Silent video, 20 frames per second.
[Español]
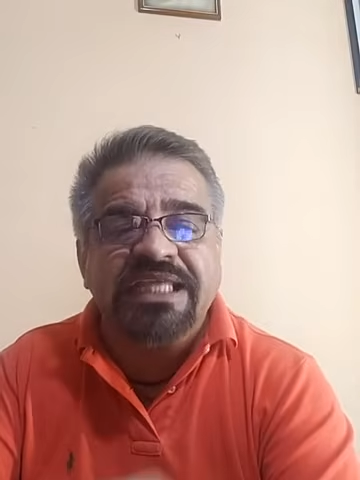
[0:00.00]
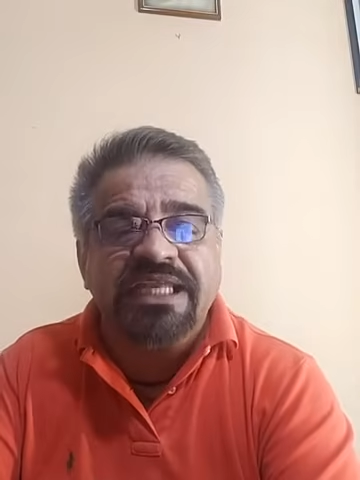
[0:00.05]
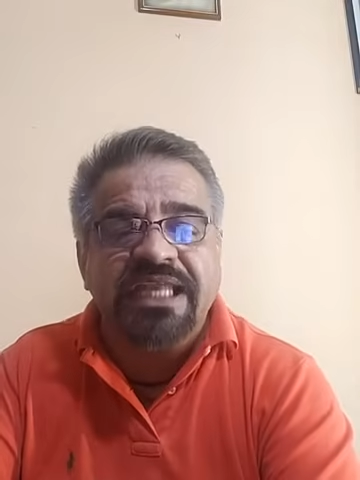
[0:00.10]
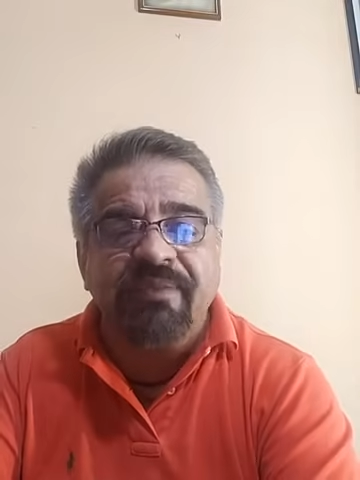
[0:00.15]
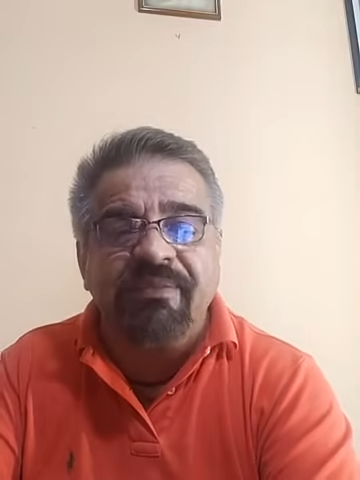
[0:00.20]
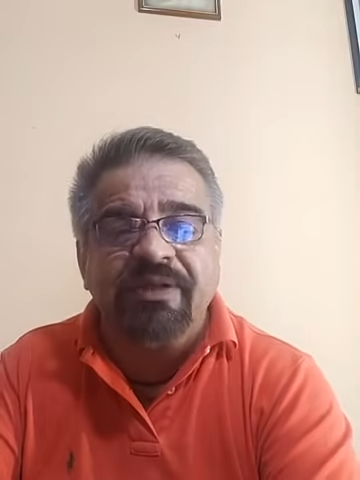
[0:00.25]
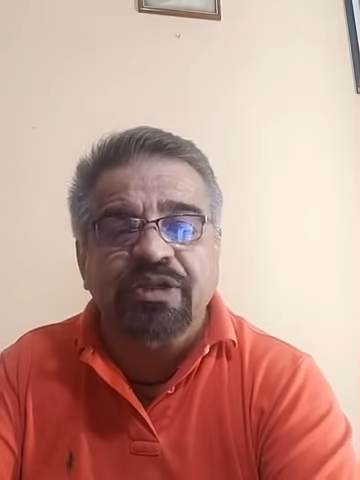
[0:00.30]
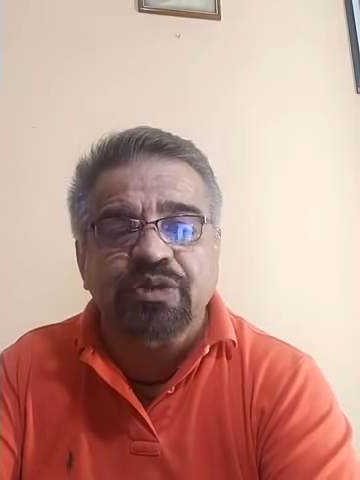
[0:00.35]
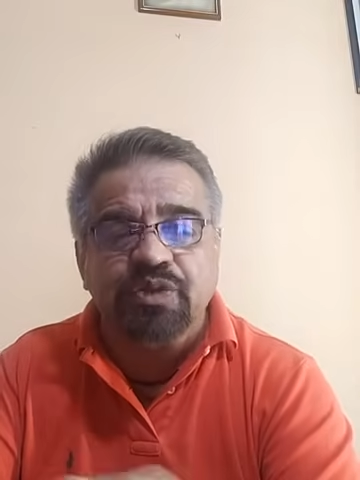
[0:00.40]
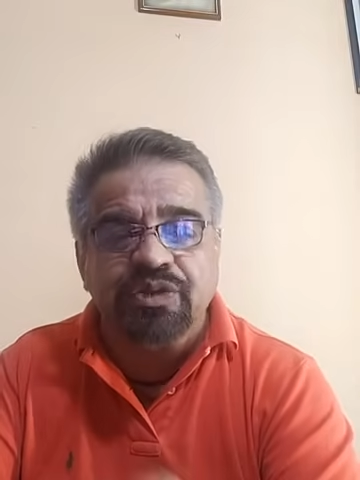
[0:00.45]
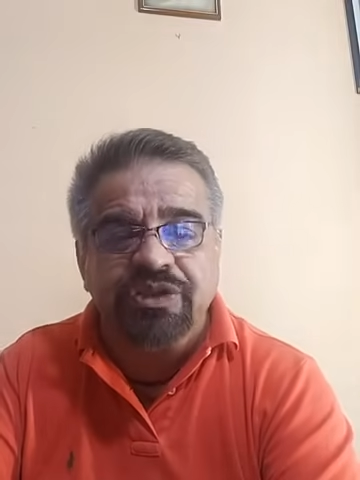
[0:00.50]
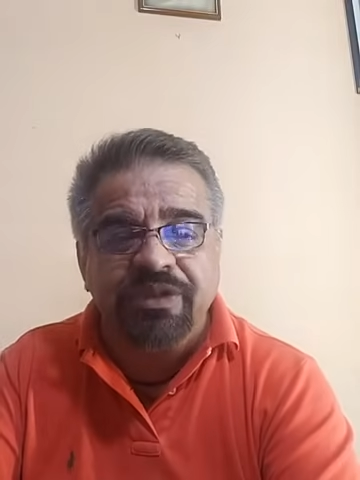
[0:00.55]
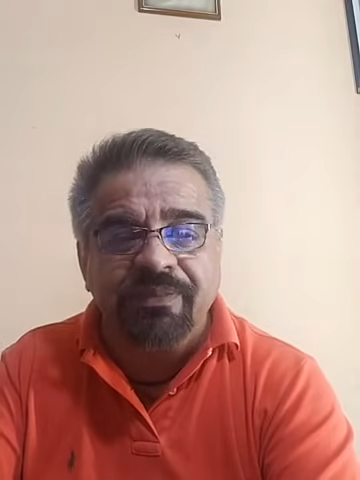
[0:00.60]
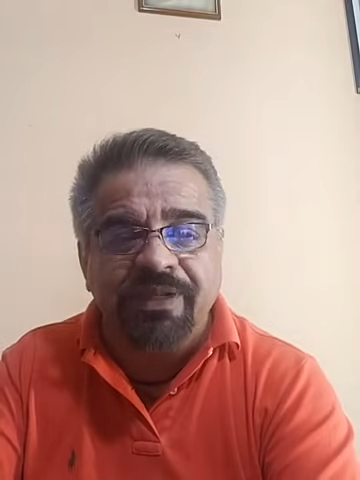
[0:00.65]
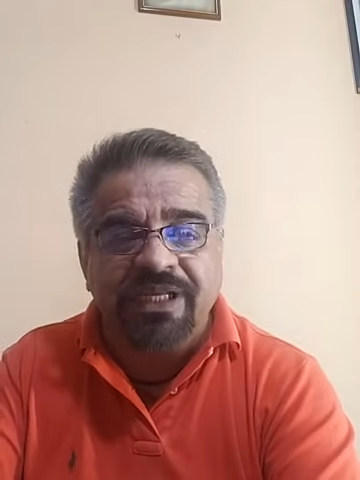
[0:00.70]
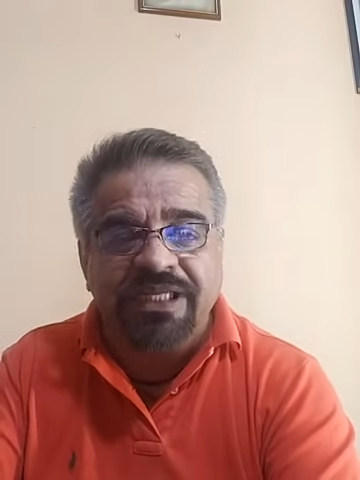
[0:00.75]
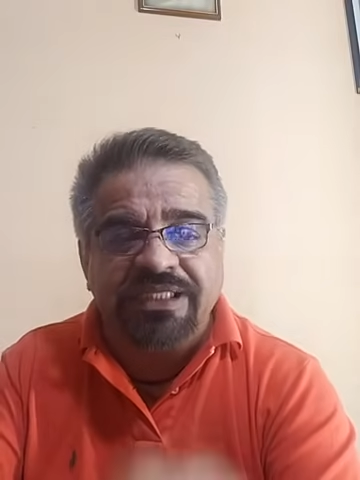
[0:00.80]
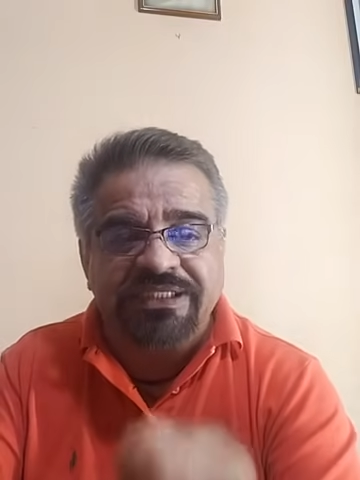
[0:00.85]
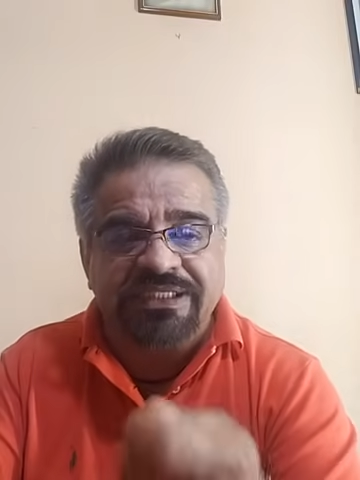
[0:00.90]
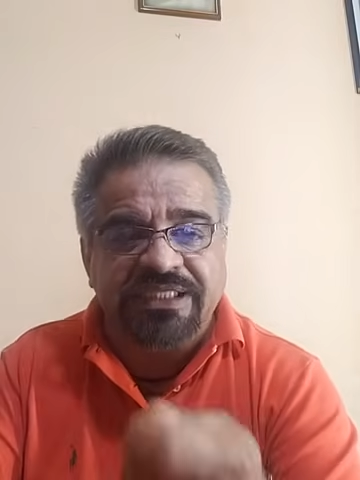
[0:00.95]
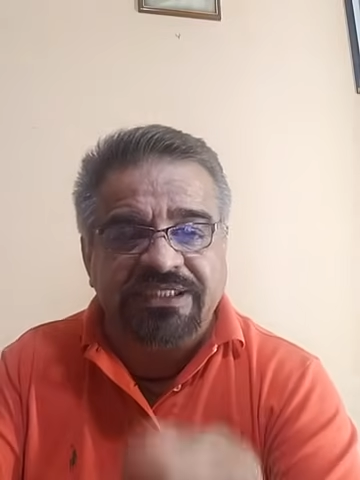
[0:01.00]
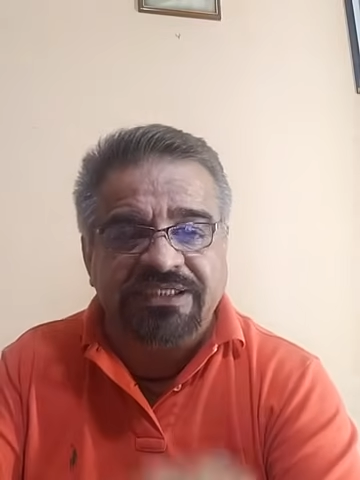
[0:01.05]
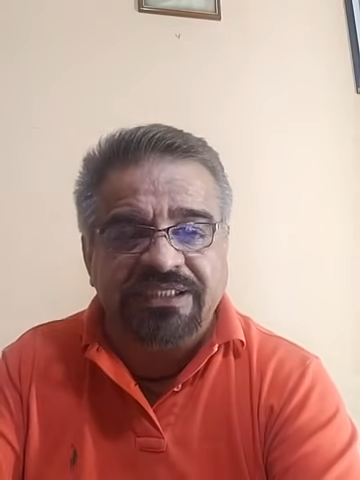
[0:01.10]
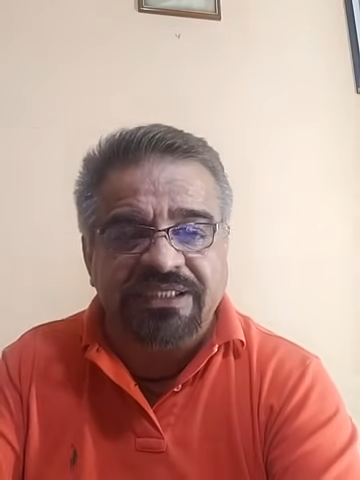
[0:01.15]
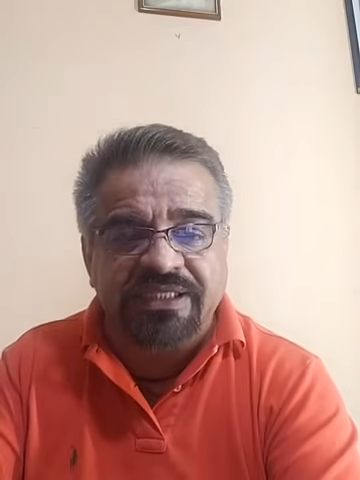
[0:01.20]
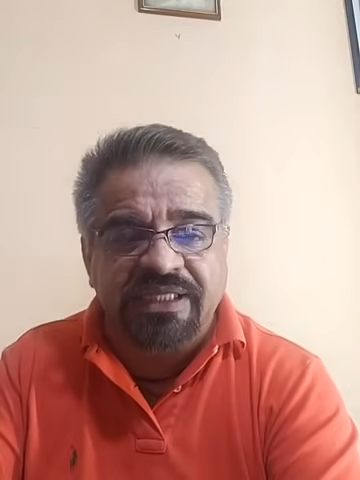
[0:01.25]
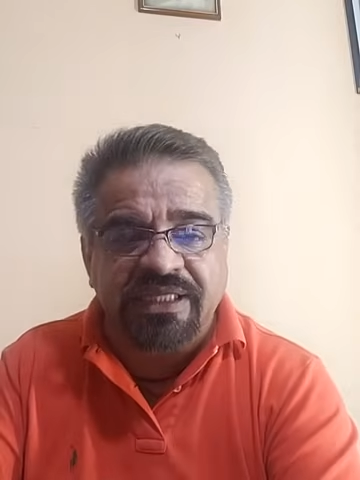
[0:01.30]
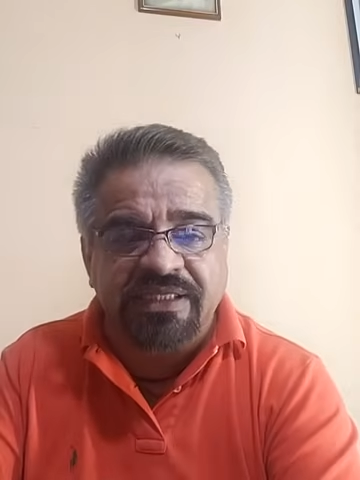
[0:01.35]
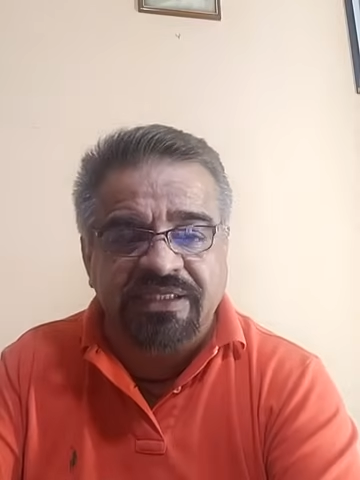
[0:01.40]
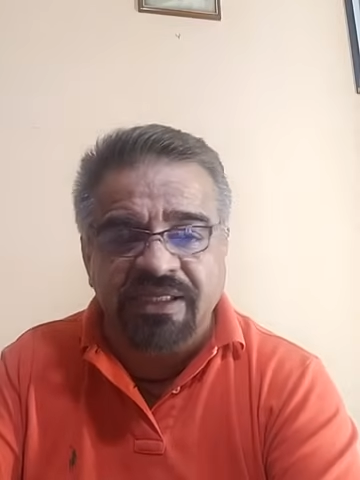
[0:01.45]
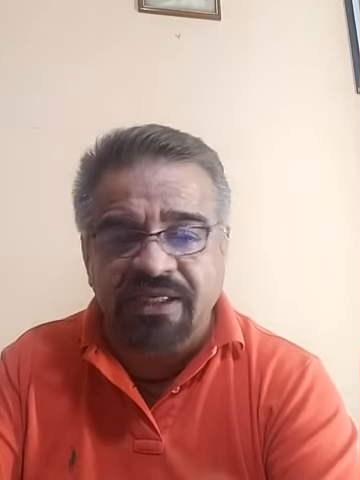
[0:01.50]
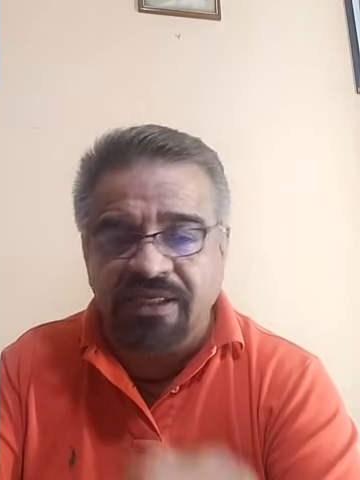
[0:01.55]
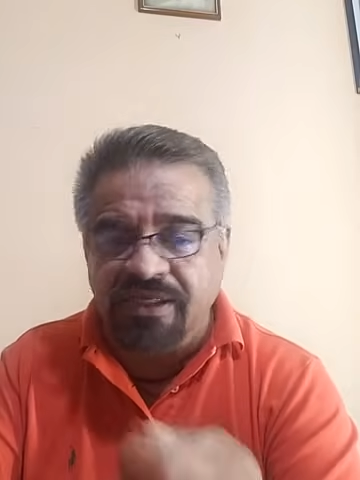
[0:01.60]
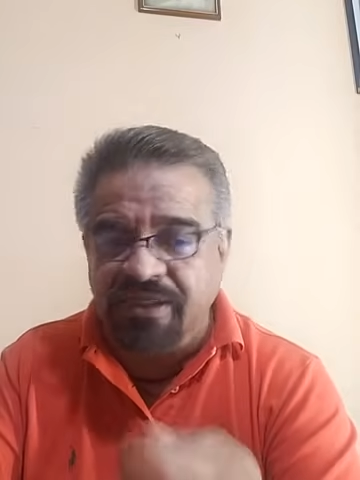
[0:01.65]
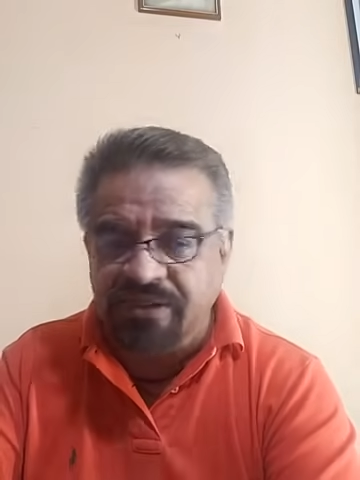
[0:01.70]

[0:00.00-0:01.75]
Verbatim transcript: eleven tus niveles de ansiedad